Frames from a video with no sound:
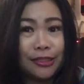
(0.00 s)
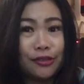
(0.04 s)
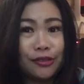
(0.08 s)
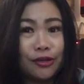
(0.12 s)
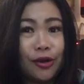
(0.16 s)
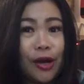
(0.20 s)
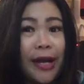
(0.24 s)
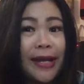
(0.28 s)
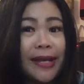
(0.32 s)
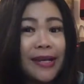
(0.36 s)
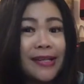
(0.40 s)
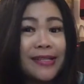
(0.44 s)

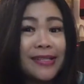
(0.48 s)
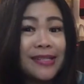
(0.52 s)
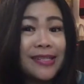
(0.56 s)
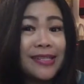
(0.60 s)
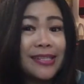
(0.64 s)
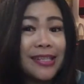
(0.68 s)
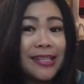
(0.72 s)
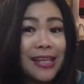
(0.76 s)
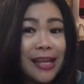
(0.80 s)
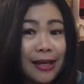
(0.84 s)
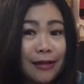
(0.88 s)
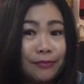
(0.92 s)
So, I can
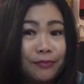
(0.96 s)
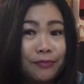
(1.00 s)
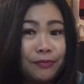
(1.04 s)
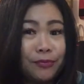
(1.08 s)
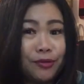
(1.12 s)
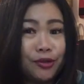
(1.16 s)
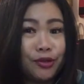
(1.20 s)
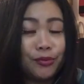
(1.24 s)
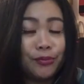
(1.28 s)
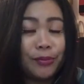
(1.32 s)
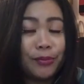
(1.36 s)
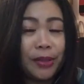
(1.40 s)
stop
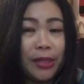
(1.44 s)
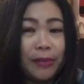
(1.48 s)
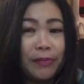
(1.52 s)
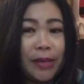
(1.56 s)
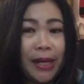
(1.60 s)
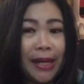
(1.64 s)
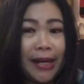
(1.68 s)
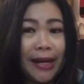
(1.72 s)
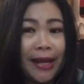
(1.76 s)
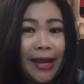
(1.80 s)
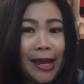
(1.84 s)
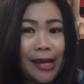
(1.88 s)
to make
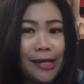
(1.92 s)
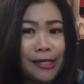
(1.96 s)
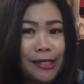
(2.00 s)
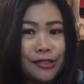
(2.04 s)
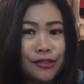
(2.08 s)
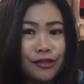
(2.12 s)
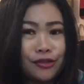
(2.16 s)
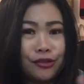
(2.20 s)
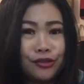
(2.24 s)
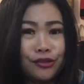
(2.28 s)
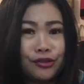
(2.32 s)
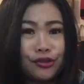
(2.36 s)
my
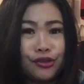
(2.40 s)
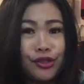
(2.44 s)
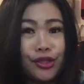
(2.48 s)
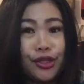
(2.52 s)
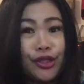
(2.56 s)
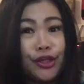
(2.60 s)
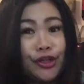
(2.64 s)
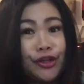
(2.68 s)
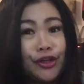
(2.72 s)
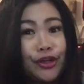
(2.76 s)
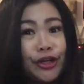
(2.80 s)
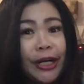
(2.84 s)
reaction to
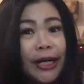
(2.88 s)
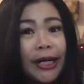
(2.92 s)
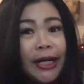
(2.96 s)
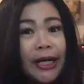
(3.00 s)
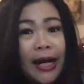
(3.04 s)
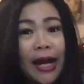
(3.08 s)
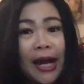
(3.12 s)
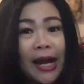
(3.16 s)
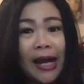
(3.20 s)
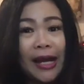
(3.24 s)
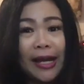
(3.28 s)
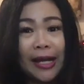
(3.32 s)
your
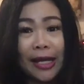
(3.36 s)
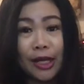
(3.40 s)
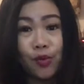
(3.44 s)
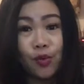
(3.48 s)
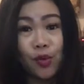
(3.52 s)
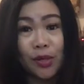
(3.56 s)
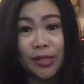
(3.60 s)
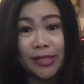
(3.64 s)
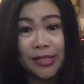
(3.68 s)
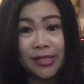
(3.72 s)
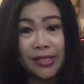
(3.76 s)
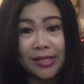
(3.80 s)
uh,
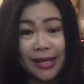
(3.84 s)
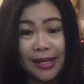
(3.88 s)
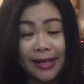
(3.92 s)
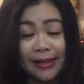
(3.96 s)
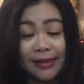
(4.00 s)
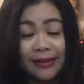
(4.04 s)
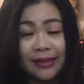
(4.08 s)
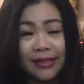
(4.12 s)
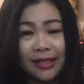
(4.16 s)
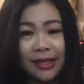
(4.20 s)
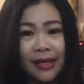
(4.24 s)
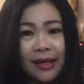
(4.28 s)
requested